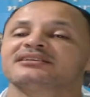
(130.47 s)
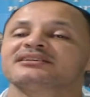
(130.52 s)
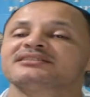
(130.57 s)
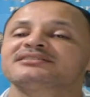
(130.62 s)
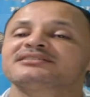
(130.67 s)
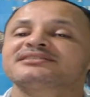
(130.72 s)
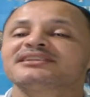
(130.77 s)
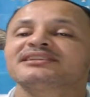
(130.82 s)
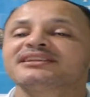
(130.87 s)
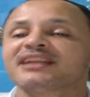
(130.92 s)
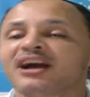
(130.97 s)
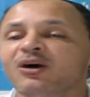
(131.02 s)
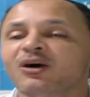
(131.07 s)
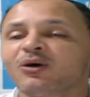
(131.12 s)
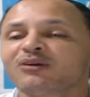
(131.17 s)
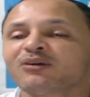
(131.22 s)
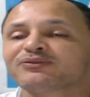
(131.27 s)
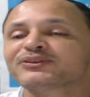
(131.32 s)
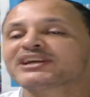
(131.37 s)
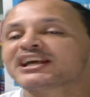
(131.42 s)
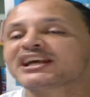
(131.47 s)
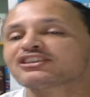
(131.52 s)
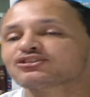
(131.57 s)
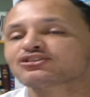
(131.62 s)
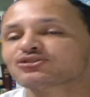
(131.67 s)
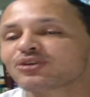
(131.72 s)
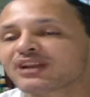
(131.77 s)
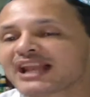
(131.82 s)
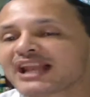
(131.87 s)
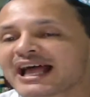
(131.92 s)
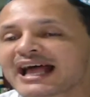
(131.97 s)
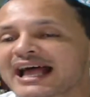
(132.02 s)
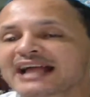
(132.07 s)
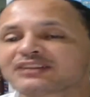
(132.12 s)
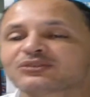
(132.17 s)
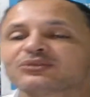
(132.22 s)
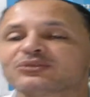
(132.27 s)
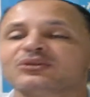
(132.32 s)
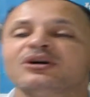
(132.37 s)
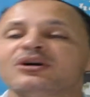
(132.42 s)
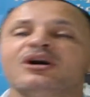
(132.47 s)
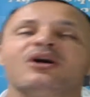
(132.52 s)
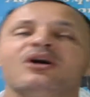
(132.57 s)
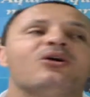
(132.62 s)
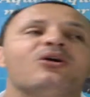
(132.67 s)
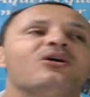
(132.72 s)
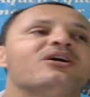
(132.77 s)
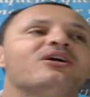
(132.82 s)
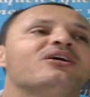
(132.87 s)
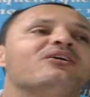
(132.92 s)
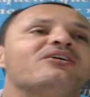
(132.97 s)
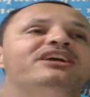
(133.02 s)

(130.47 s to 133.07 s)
Senão ou fica solado, ou,